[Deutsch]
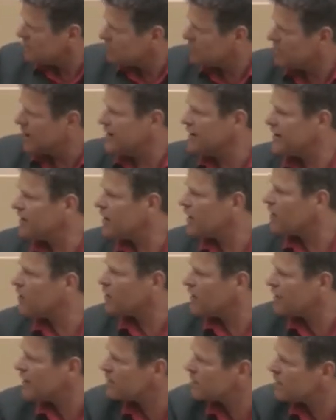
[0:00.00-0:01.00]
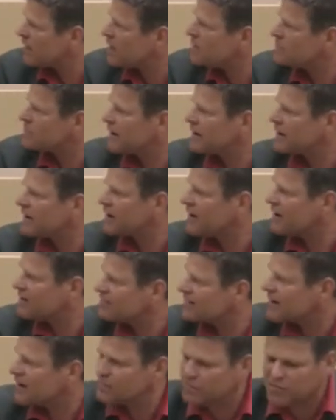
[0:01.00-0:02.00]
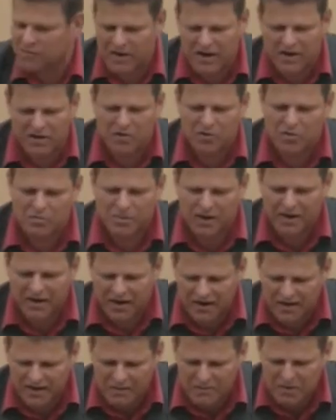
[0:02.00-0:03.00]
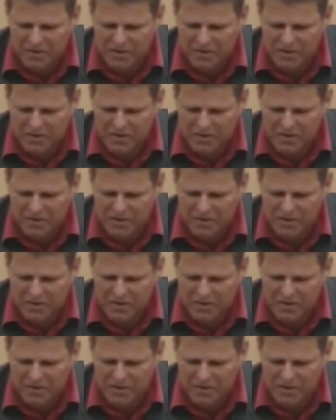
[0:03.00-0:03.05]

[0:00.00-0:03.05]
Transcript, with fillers: bei den Erneuerbaren, bei den Gaskraftwerken und bei anderen.